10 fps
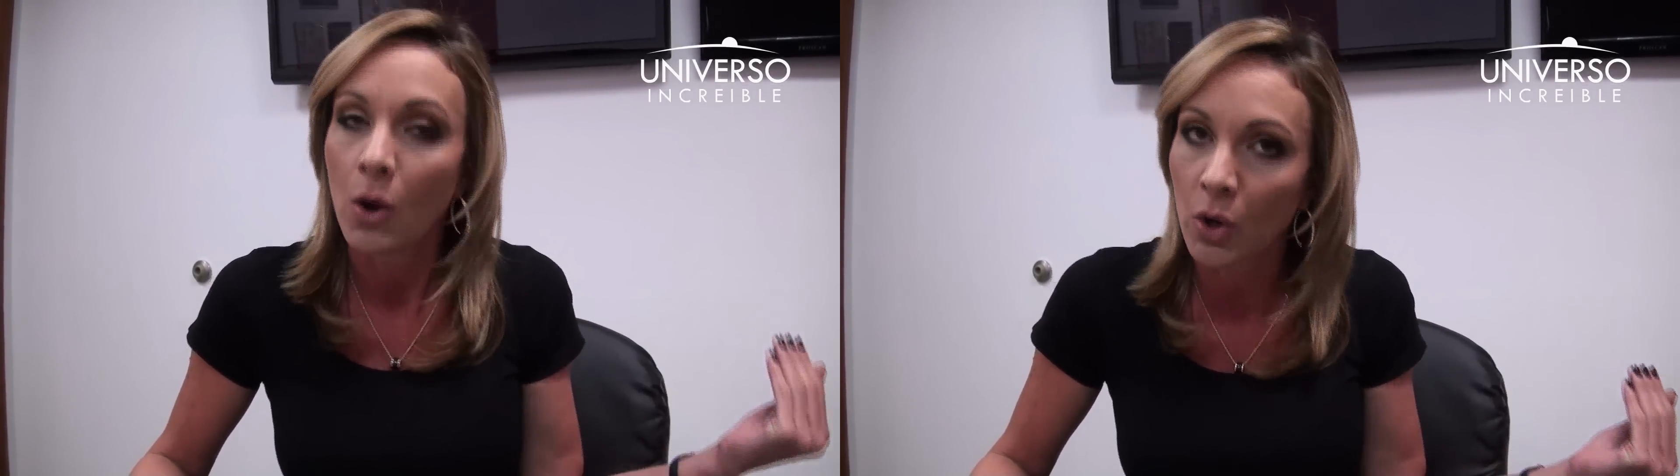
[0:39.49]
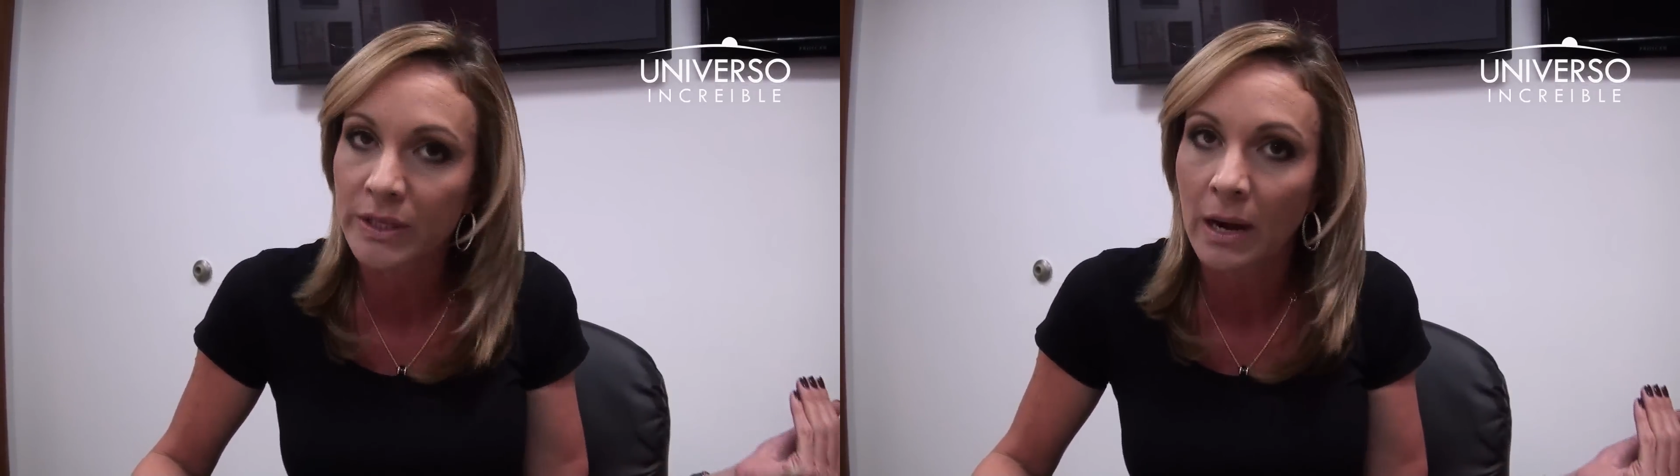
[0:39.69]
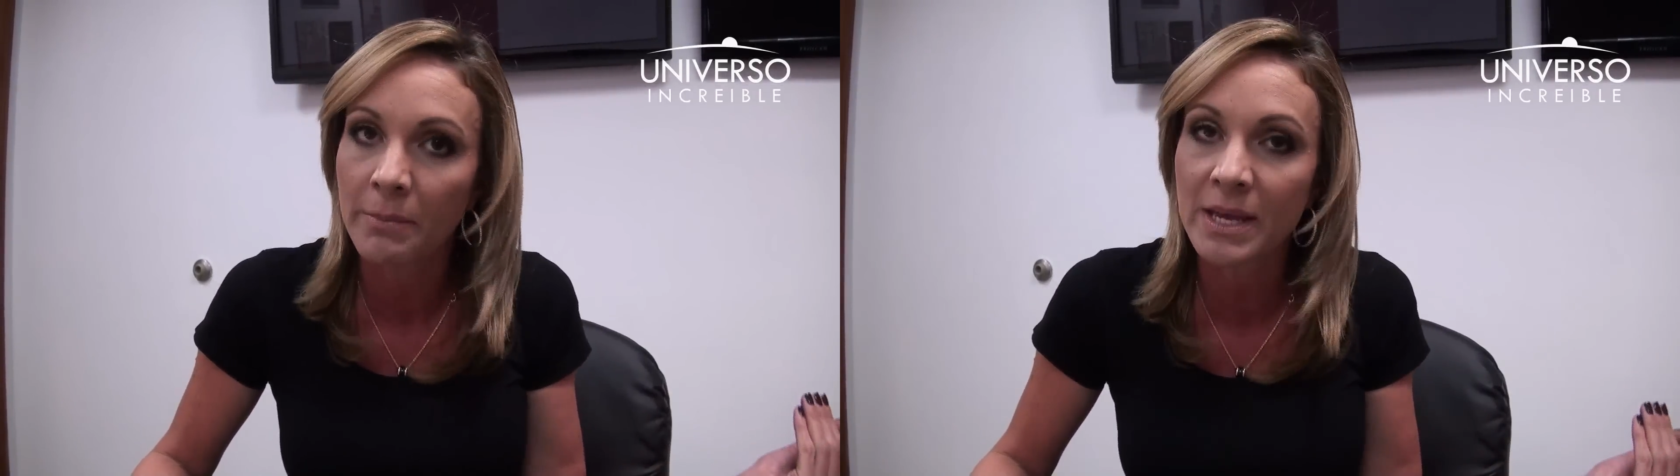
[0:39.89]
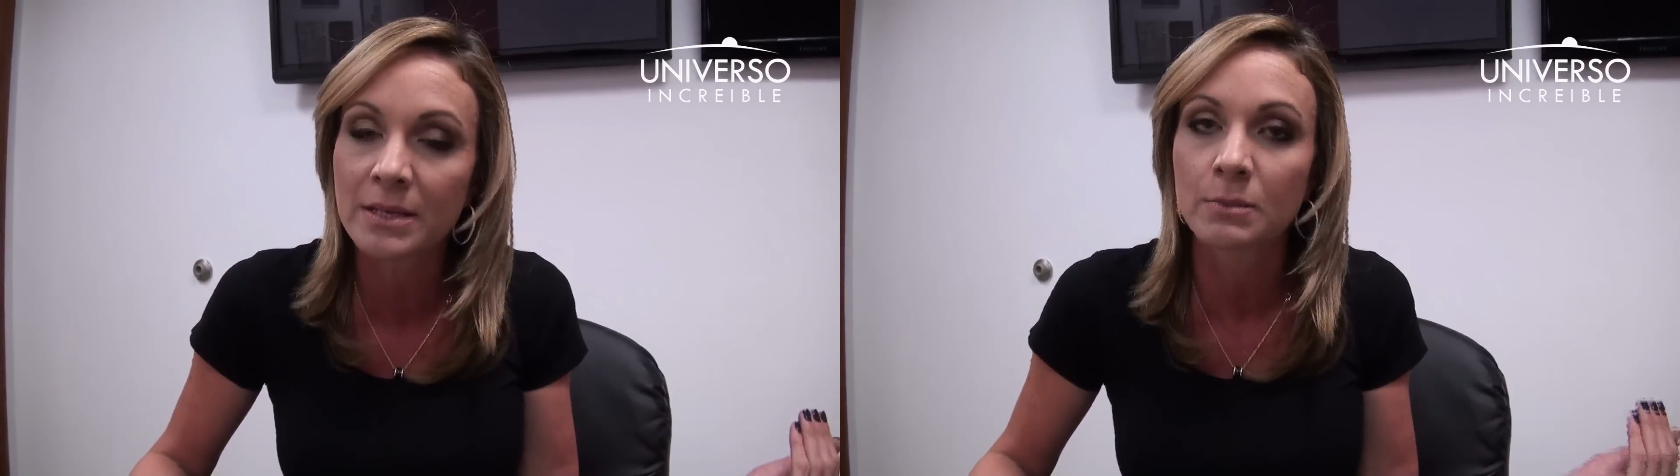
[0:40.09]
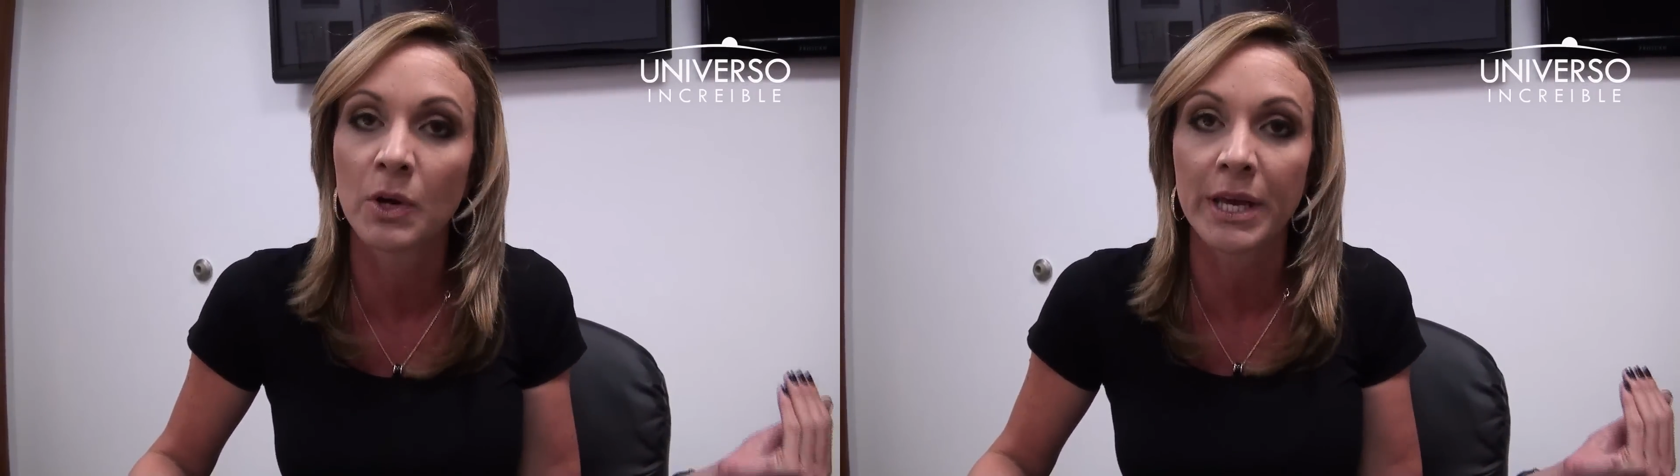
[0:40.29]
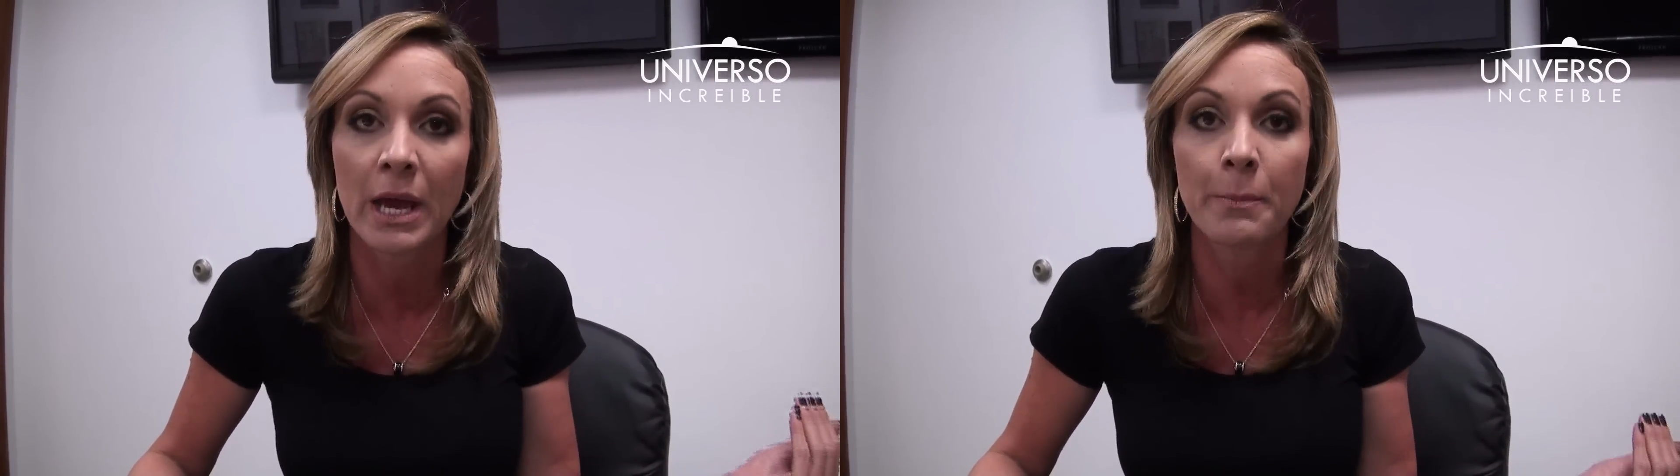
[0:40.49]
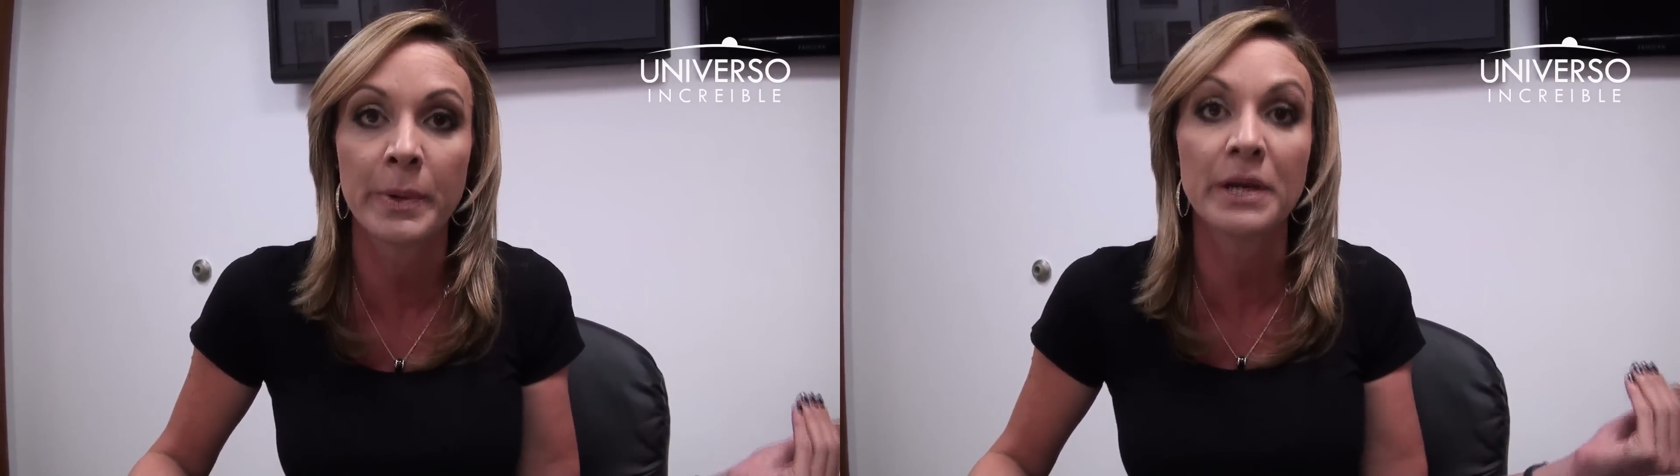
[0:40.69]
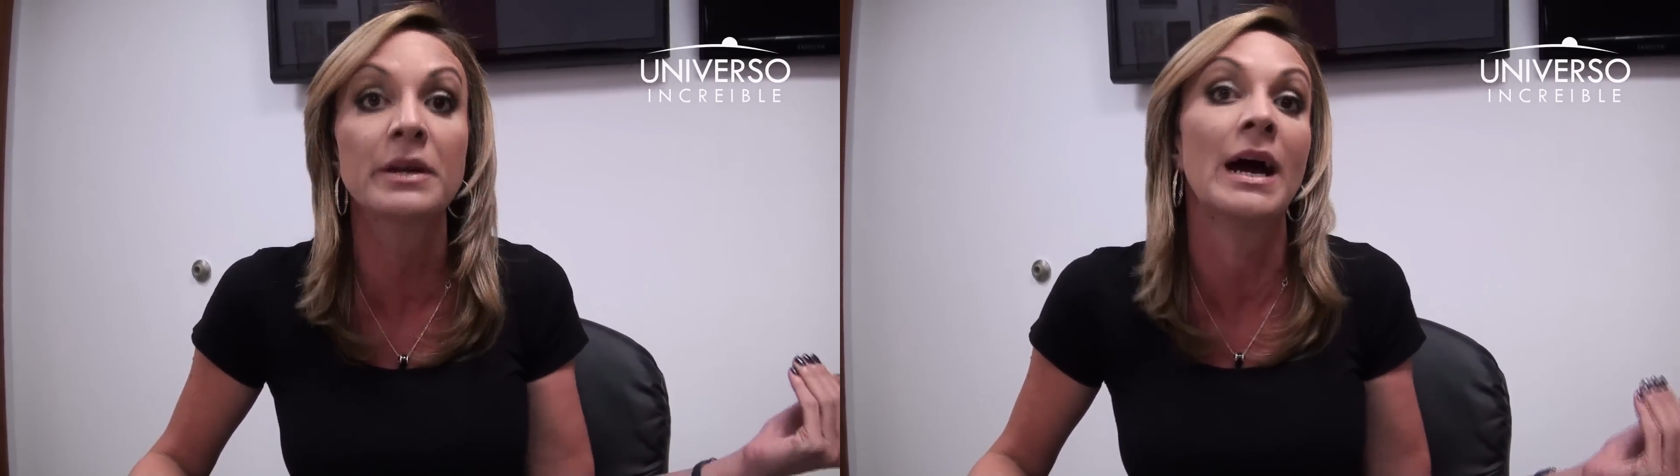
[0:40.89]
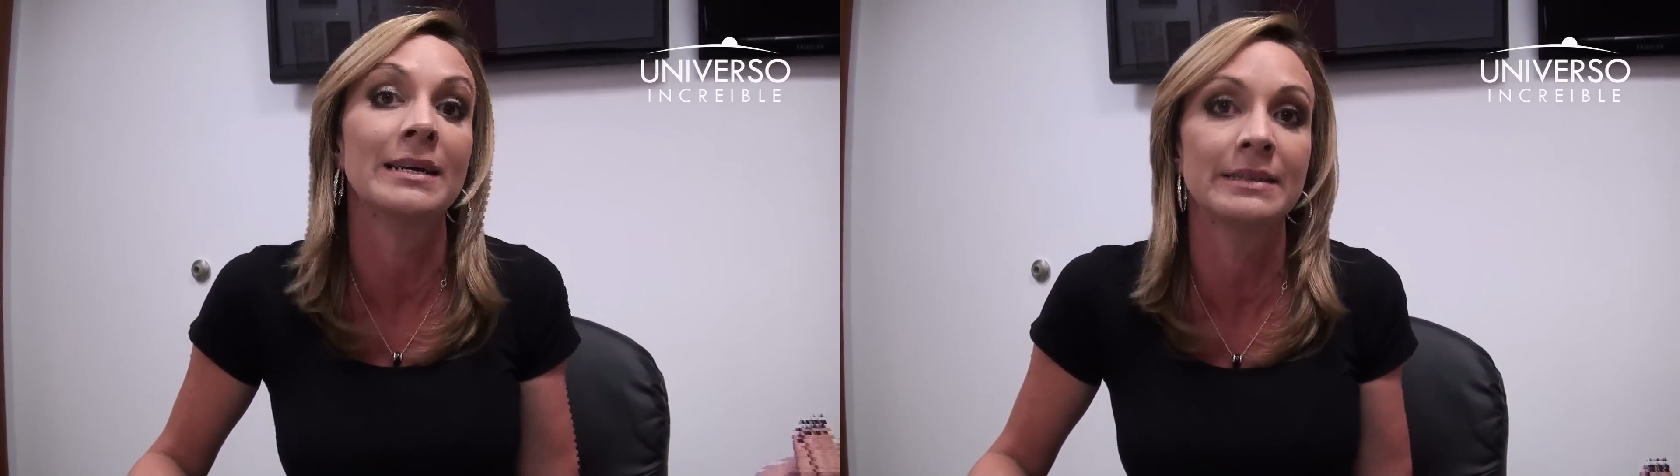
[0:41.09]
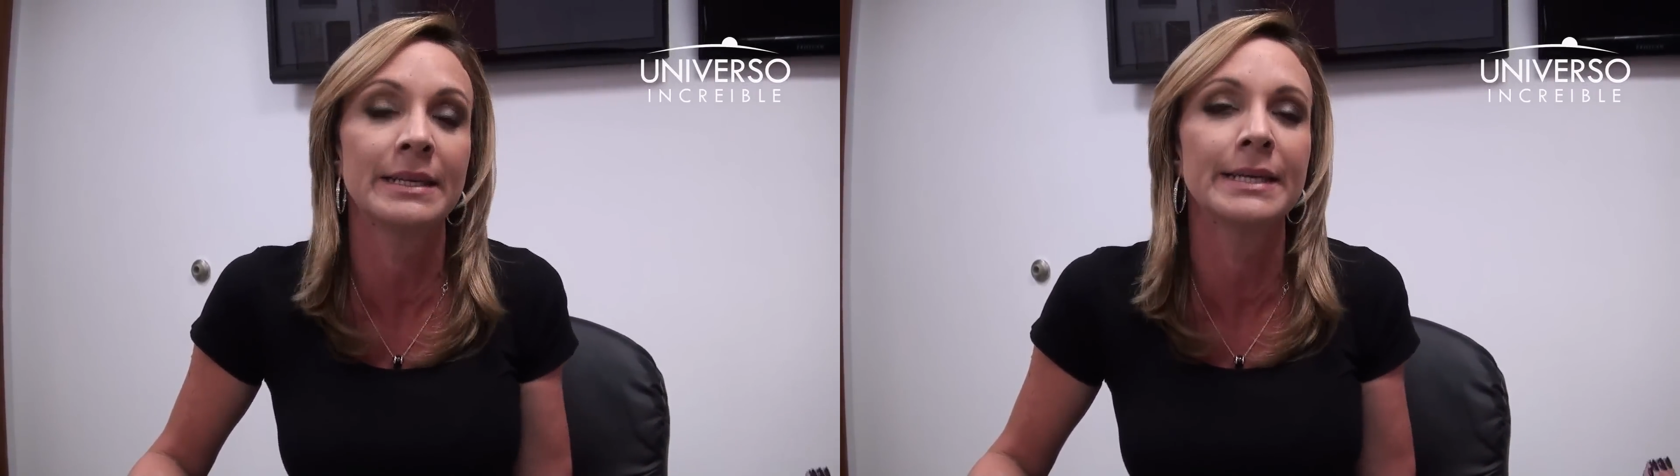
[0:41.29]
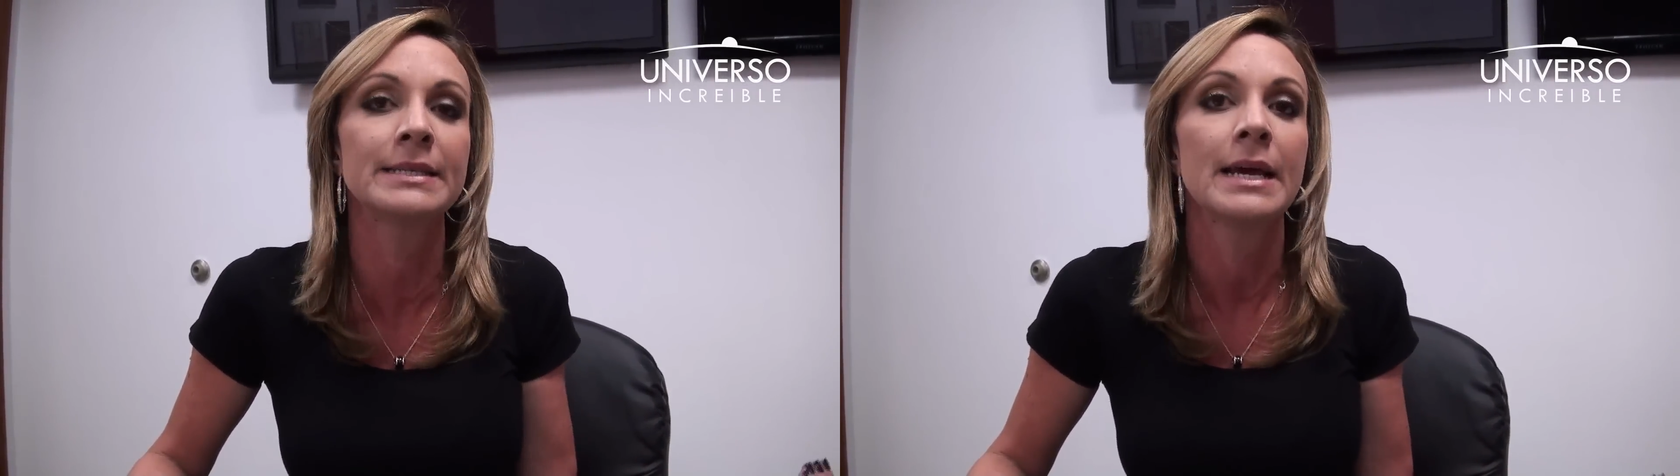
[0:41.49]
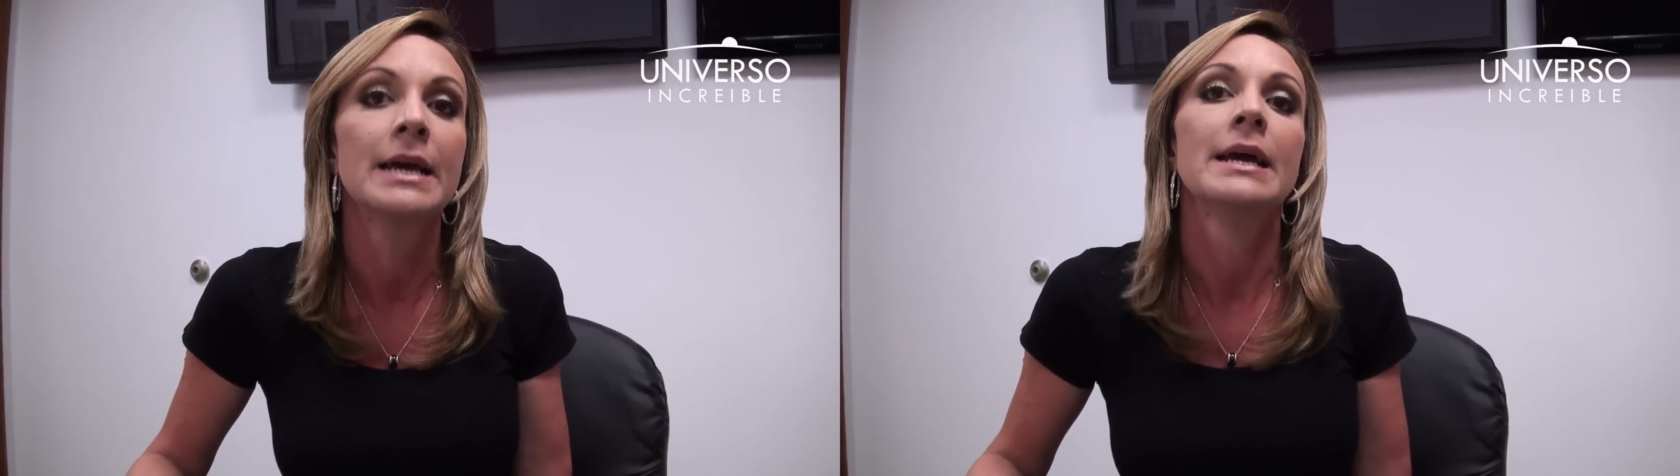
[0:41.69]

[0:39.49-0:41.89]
Otra Miss, Mónica Spear, actriz,